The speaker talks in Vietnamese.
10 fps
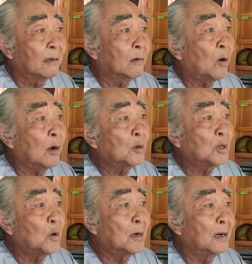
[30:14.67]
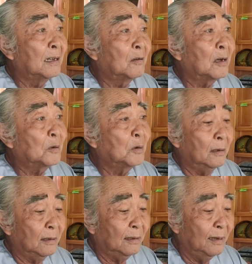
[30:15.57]
con có có số người hồi đó
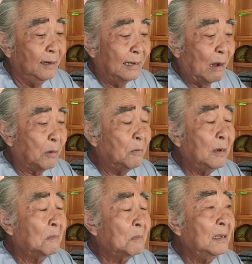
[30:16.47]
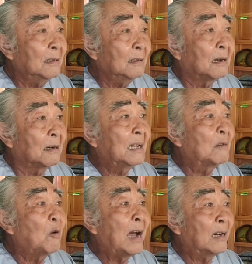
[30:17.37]
tôi đọc cái mấy năm nay rồi cái
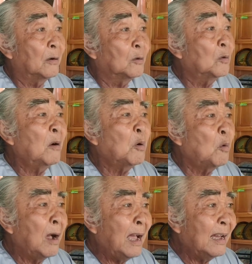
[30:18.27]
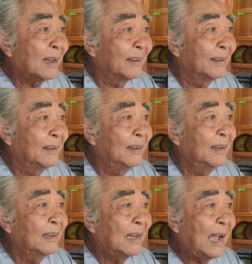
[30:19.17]
này qua rồi tôi nó không có qua
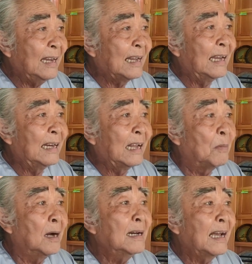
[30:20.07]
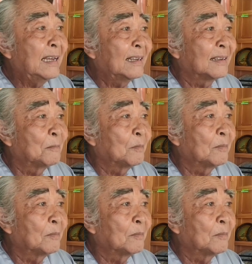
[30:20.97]
cái này là mới đây